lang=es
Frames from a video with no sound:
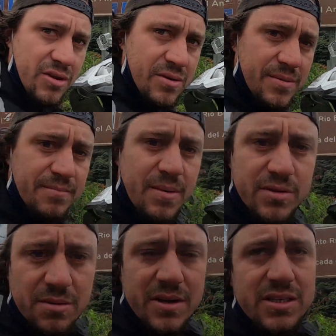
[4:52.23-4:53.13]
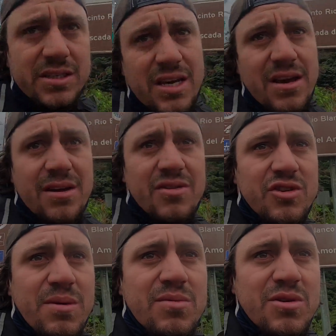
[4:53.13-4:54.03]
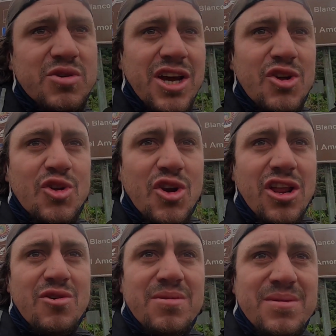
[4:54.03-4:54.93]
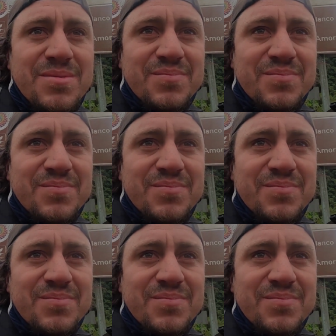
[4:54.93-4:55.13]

bueno, vamos a ver si es que nos vamos a buscar otro río.